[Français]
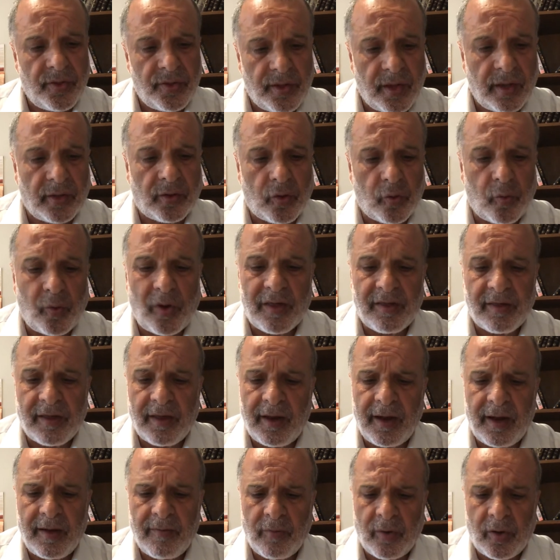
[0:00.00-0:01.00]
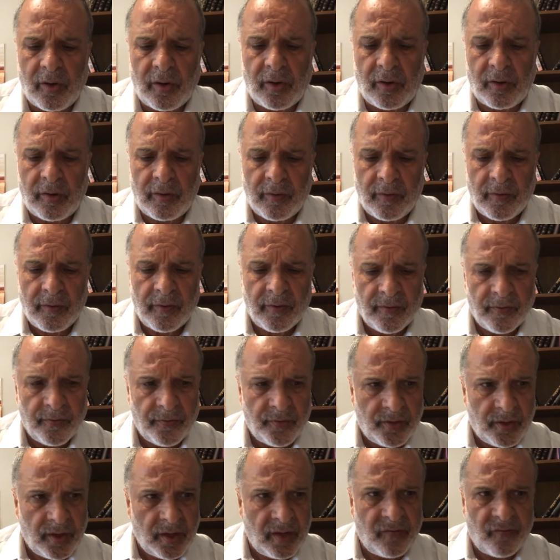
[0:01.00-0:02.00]
trois éléments,
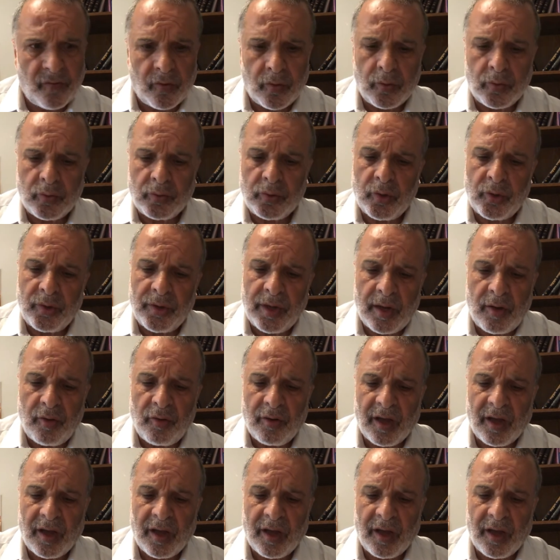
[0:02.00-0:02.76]
ils vont nous donner une